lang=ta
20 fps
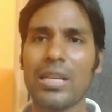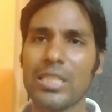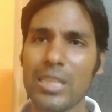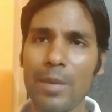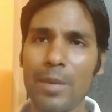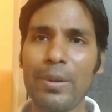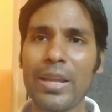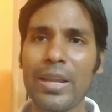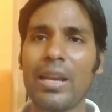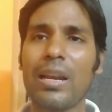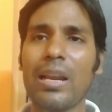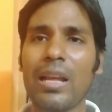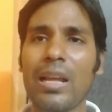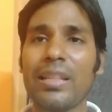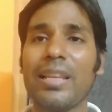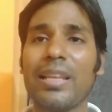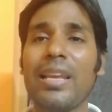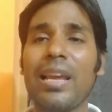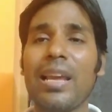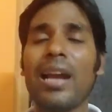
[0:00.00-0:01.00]
கஷ்டப்படுகின்ற
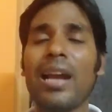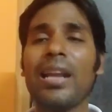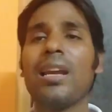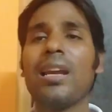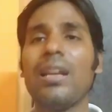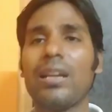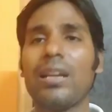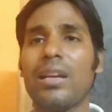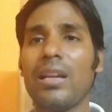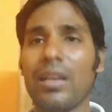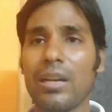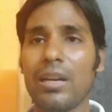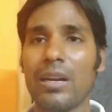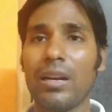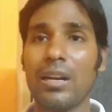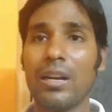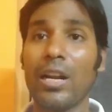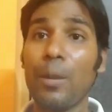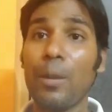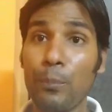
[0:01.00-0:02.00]
அந்த ஏழைகளுக்கு
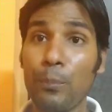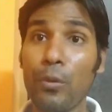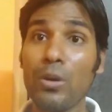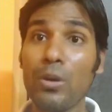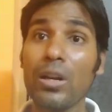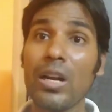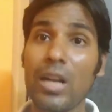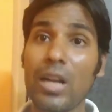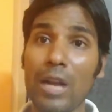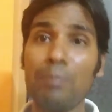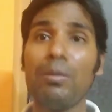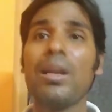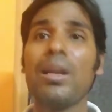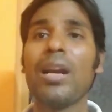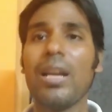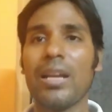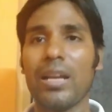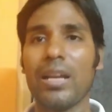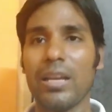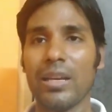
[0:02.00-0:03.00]
நம் போன்ற
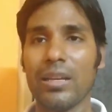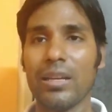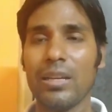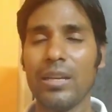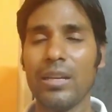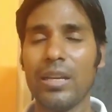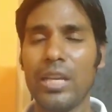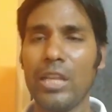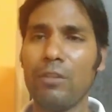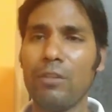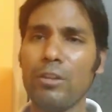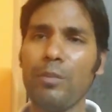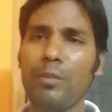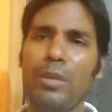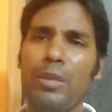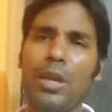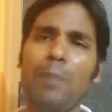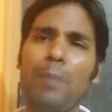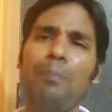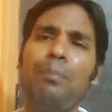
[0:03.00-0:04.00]
நண்பர்களுக்கு இது வந்து
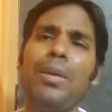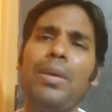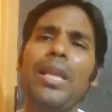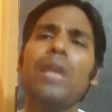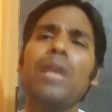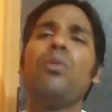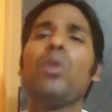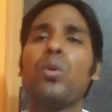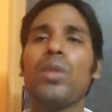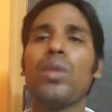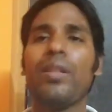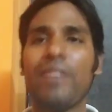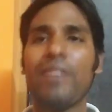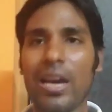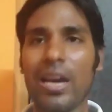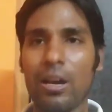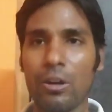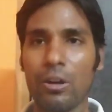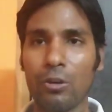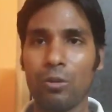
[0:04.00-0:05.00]
மிகப்பெரிய ஒரு
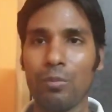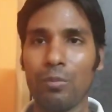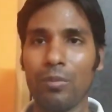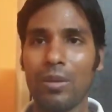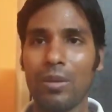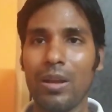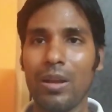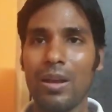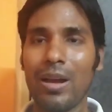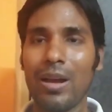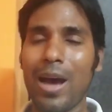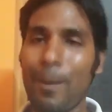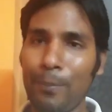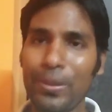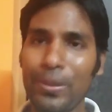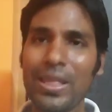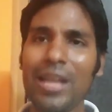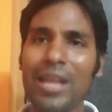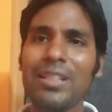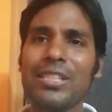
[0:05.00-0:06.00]
உதவியாக இருக்கும்
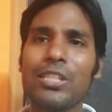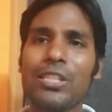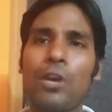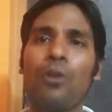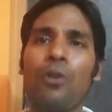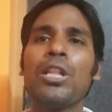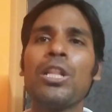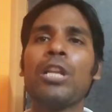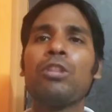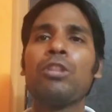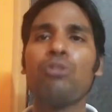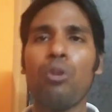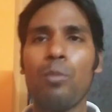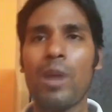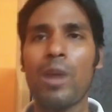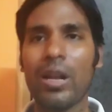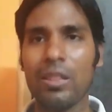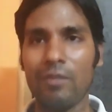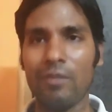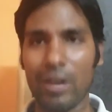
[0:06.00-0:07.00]
அப்பதான் அந்த
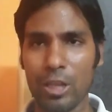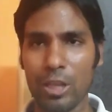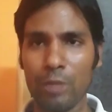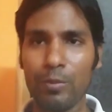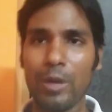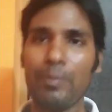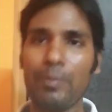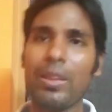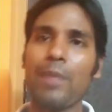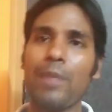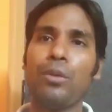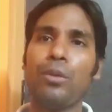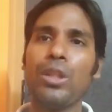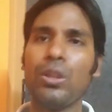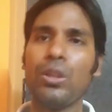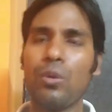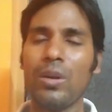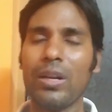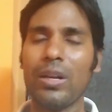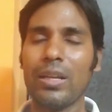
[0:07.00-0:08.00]
சகோதரத்துவமானது வளரும் என்பதை
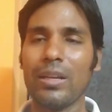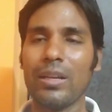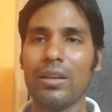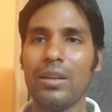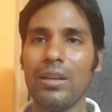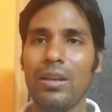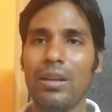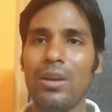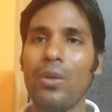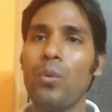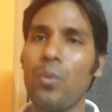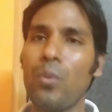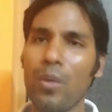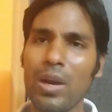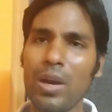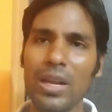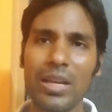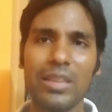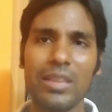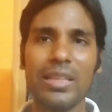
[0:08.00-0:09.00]
புரிந்து கொண்டு
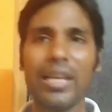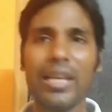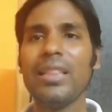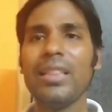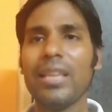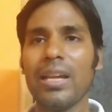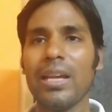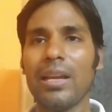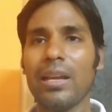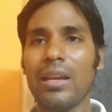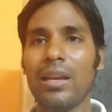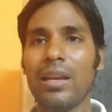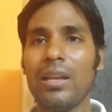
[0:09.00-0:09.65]
உங்களுக்கு தெரிந்த